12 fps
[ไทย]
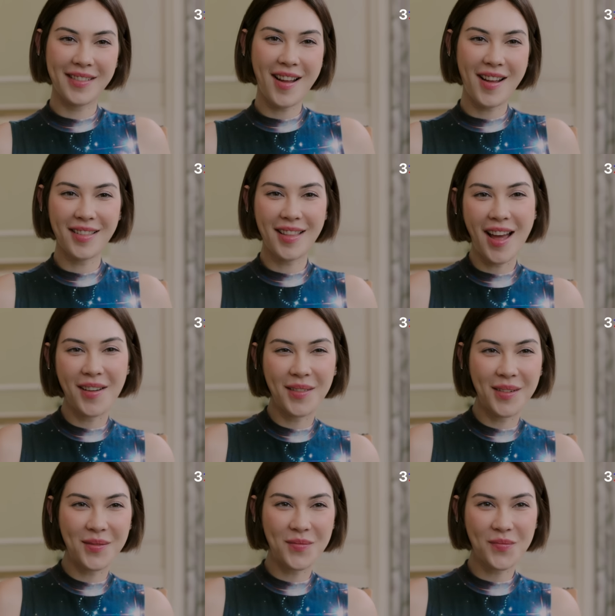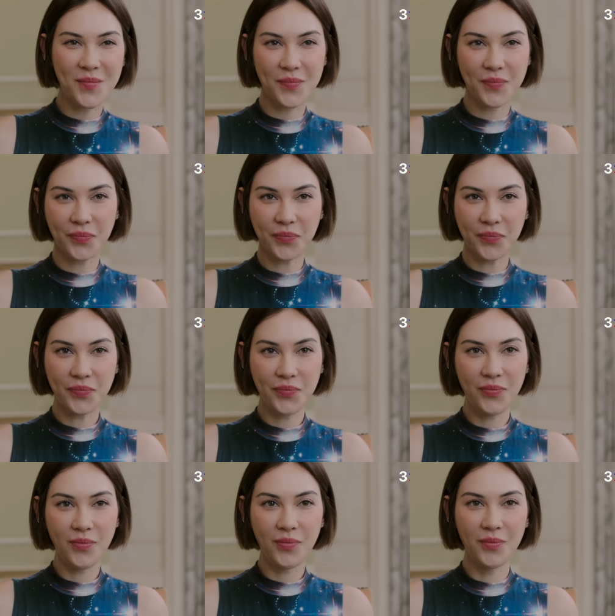หน้าตามัน
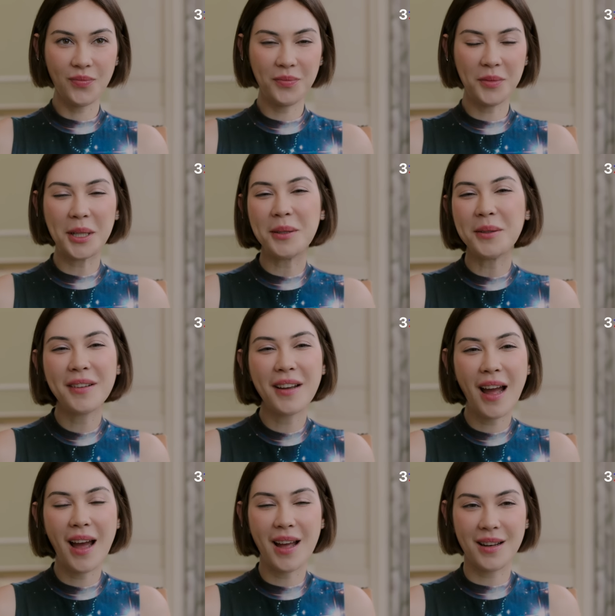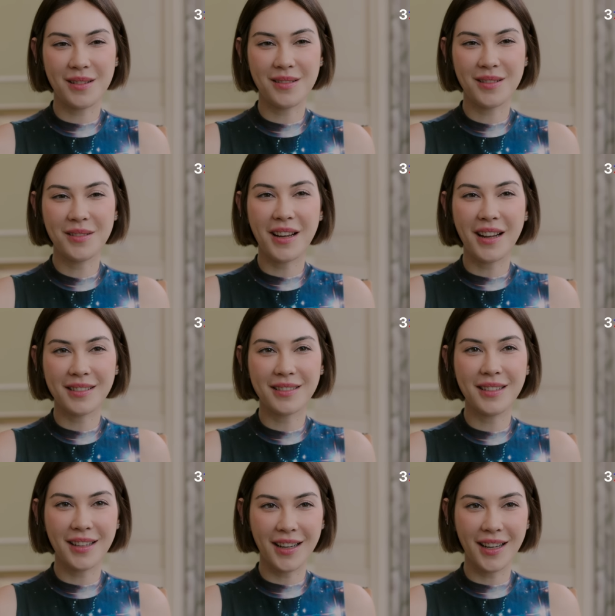เหมือนอาหารสุนัข
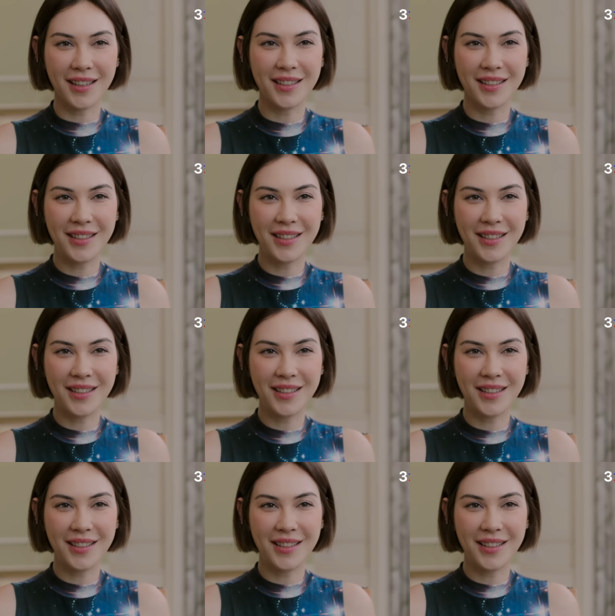เลยนะคะ